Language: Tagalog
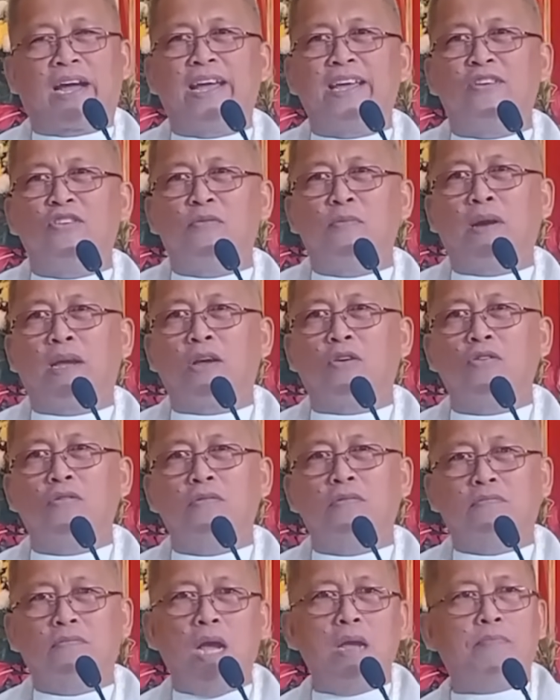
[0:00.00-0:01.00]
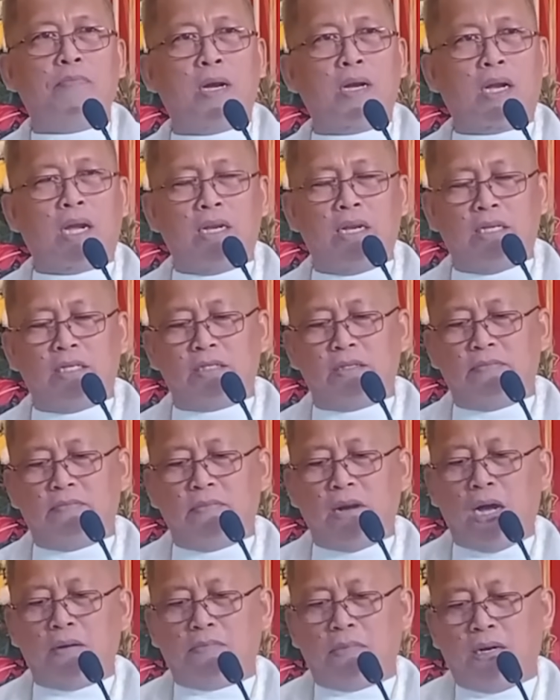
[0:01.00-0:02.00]
anak ah, kaingon magiko, ko may pagkanis
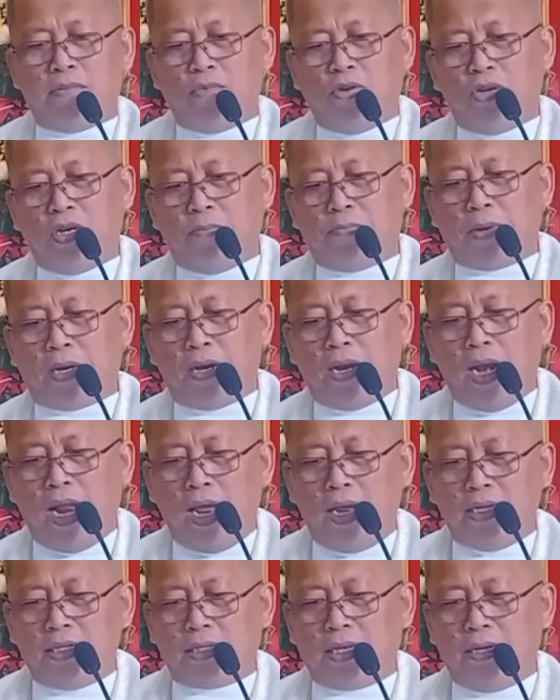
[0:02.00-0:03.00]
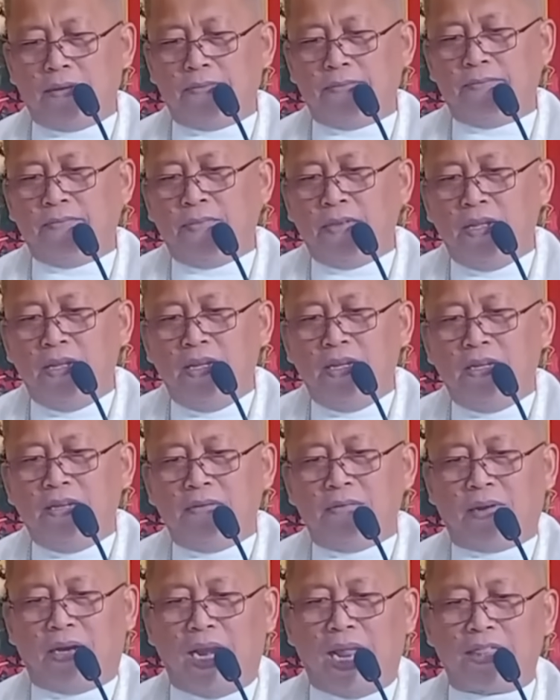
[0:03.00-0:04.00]
mama mo na paralyze yan
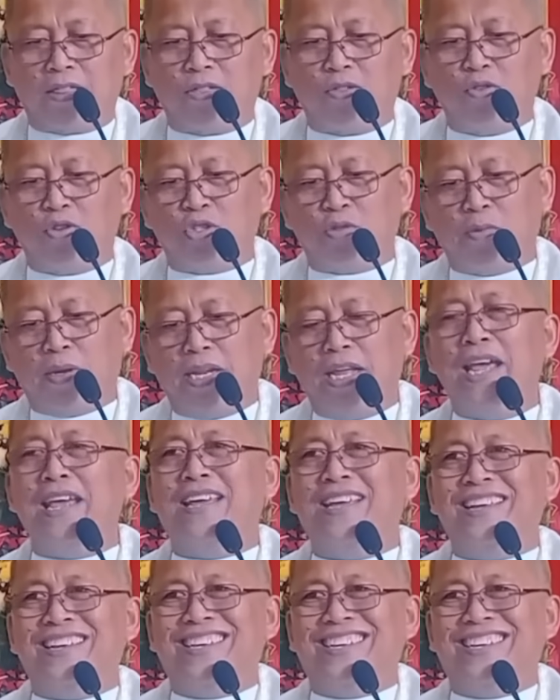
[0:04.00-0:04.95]
latos man eh.